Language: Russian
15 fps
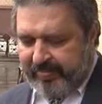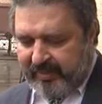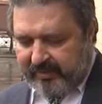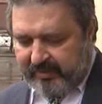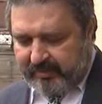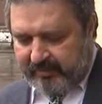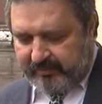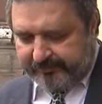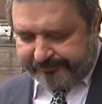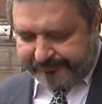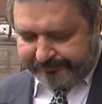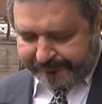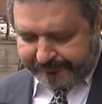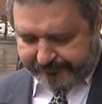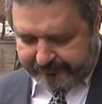э,
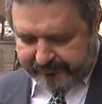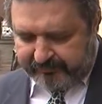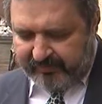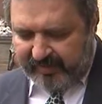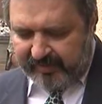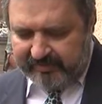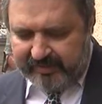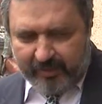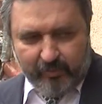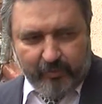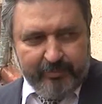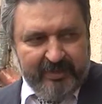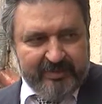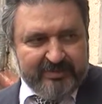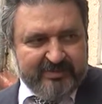
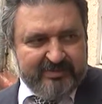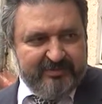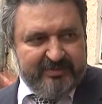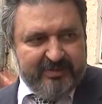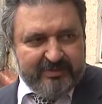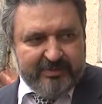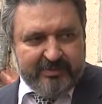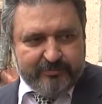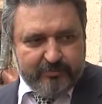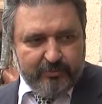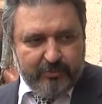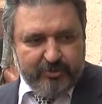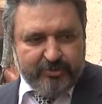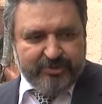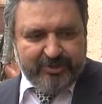документы,
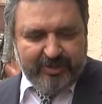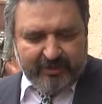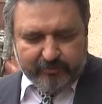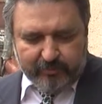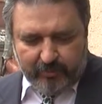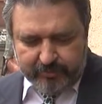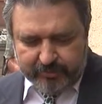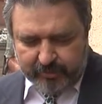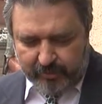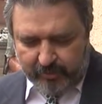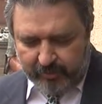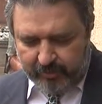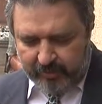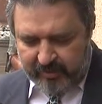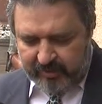свидетельствующие о том,
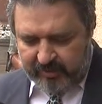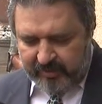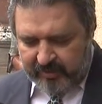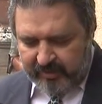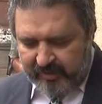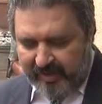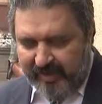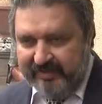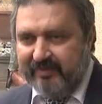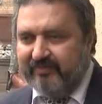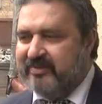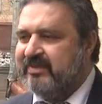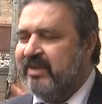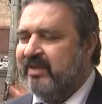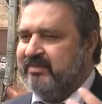что они
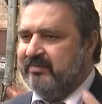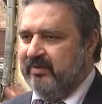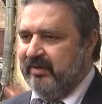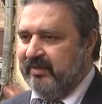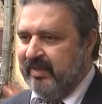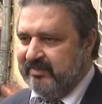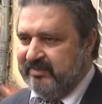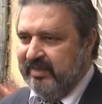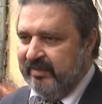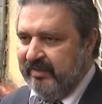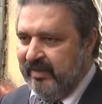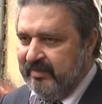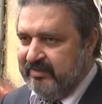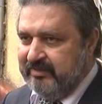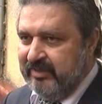высказывали
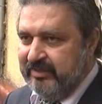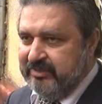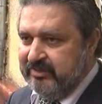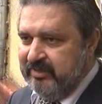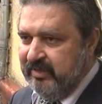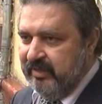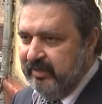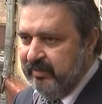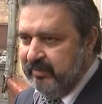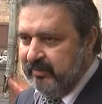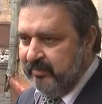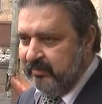националистические,